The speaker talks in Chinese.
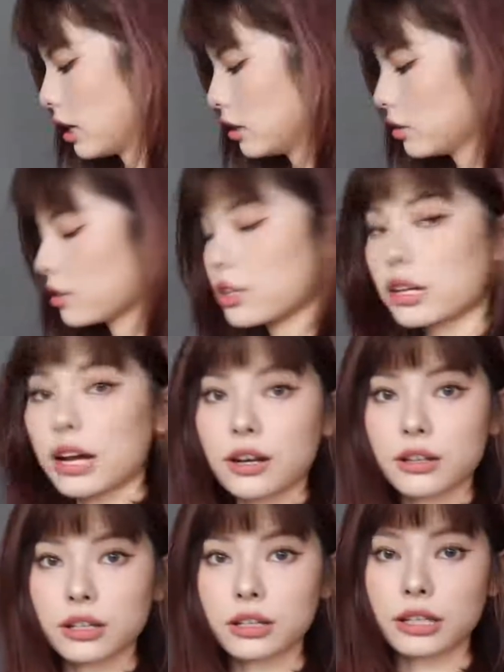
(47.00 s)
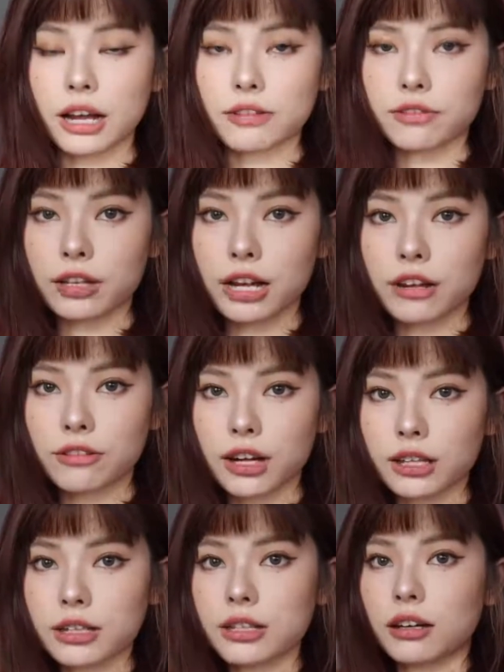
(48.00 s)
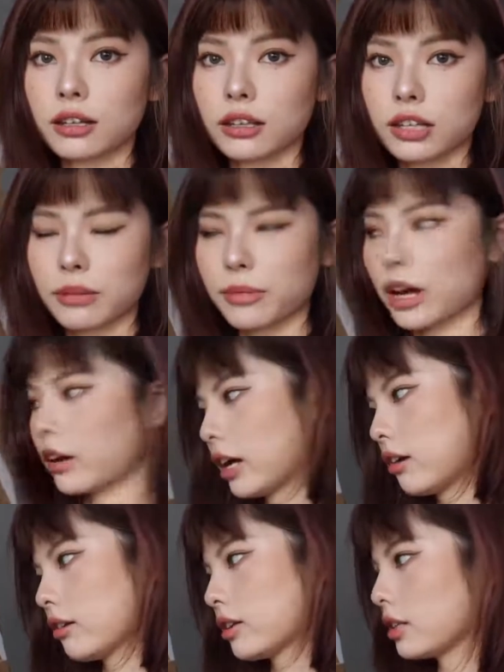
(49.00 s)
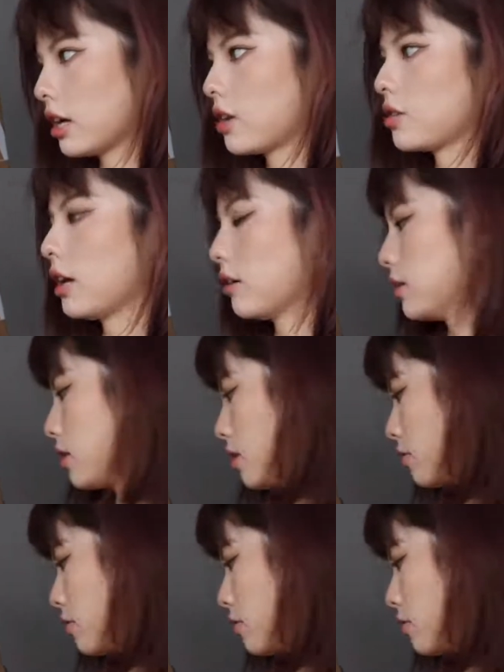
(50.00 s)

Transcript: 然后这里还有一个它分开发的小盒，里面好像还有一件还是两件